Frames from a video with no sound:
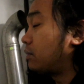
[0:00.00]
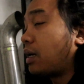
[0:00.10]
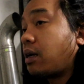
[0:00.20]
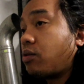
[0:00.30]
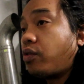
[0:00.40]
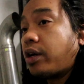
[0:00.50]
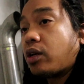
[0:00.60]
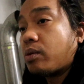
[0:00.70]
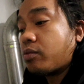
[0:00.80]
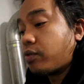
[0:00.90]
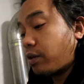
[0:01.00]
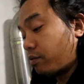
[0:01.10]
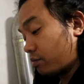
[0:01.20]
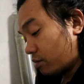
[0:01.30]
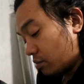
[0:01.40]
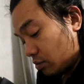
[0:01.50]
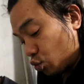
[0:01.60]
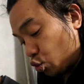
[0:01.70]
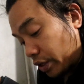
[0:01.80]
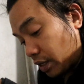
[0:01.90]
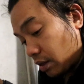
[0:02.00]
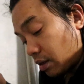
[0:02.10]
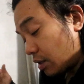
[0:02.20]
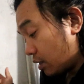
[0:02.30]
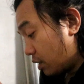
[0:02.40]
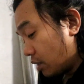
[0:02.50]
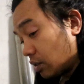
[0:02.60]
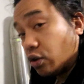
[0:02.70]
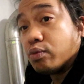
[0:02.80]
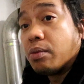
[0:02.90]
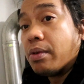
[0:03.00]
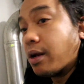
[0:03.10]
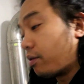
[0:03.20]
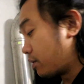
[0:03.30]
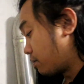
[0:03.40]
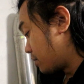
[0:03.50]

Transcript: uh, kuhanin ko muna yung sukat tapos bibili ako ng